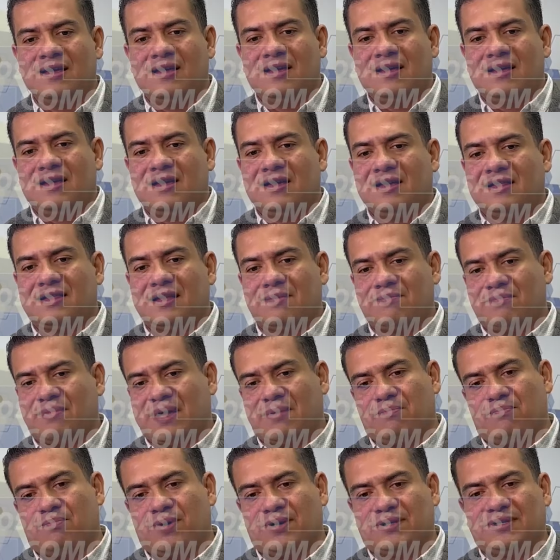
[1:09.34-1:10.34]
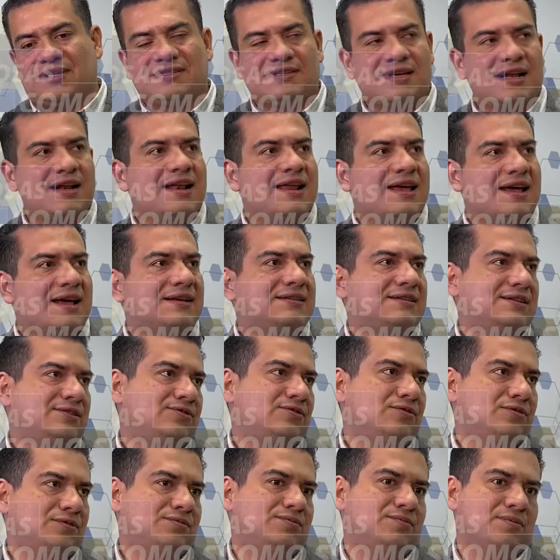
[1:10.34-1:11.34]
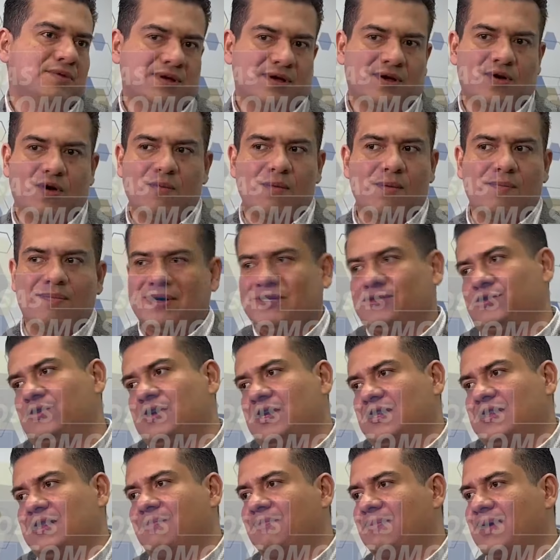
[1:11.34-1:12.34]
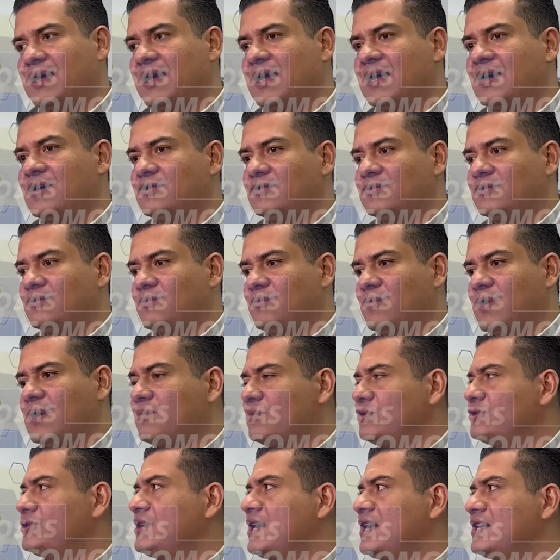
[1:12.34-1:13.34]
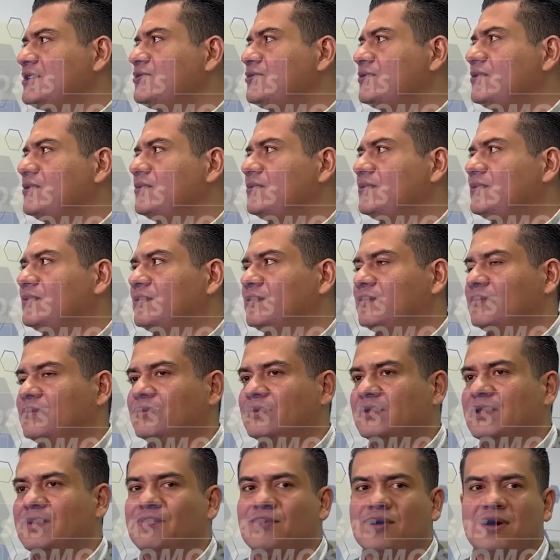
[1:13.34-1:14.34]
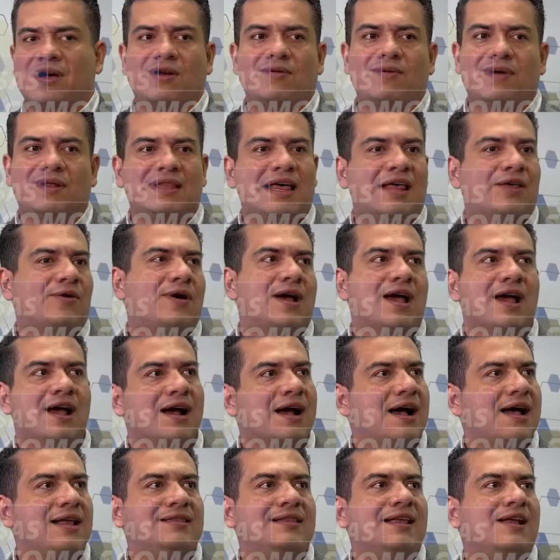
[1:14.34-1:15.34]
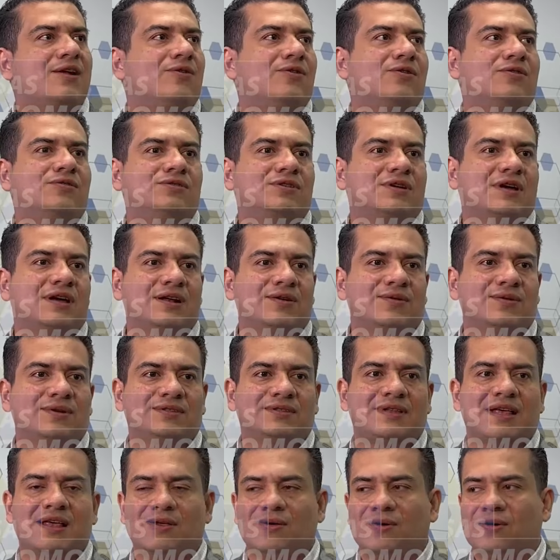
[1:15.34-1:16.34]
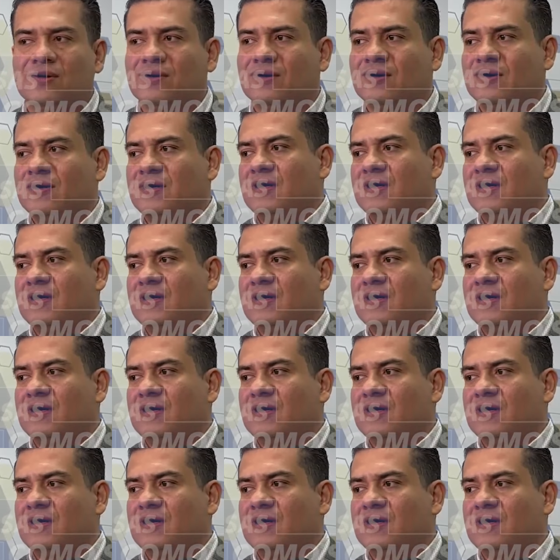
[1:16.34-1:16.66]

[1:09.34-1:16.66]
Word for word: y también puede serle éxitos. Como persona también es un buen muchacho, un, tipo que no ha andado en escándalos, que no ha estado...